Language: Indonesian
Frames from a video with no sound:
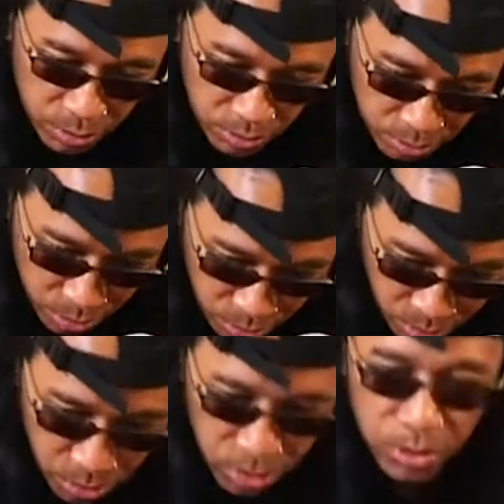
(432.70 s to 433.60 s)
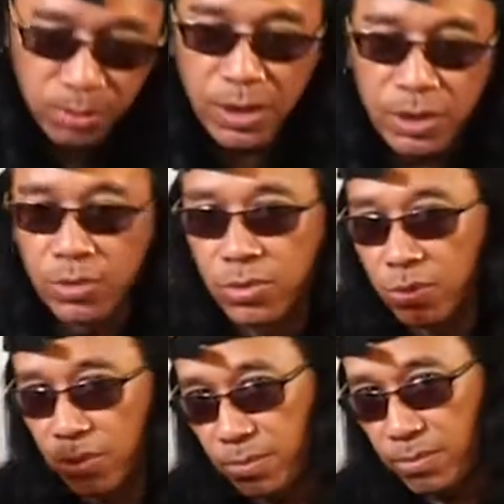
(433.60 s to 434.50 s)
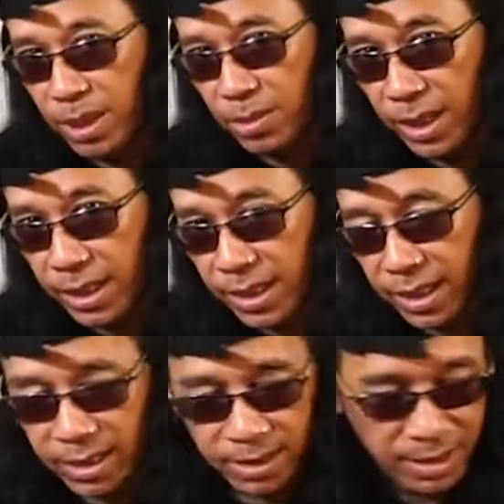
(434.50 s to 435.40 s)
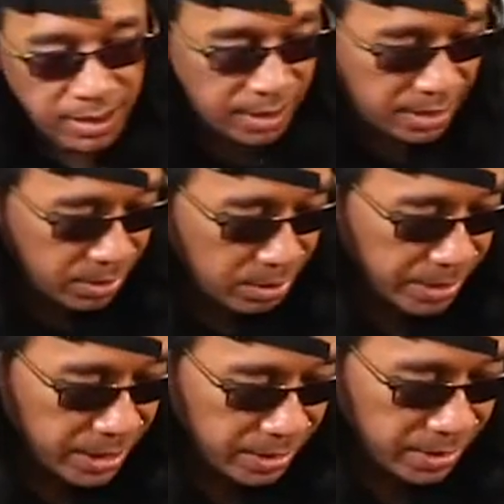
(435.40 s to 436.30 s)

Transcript: turun-turun baru begitu lagi ya jadi caranya gua naik